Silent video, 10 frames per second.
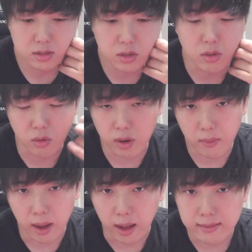ちょっとこれ
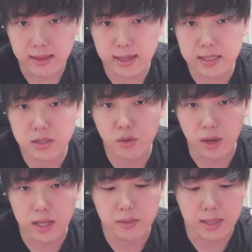は、テイストを
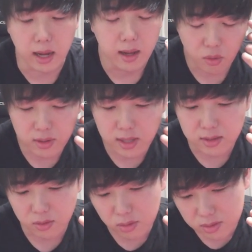変えてみた。これで
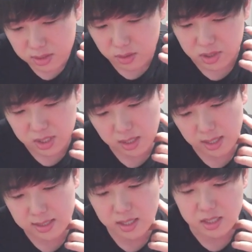のぐそをして
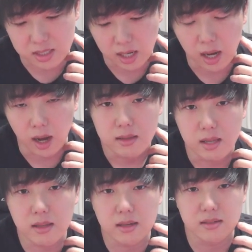るアザラシが
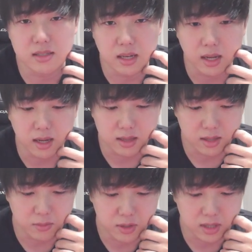出てくんじゃないかっ
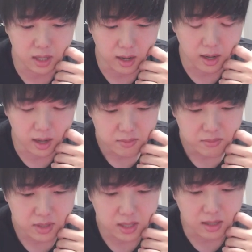て思ったら、
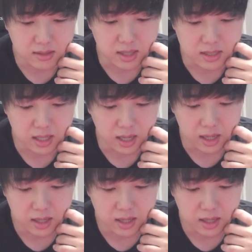見てください。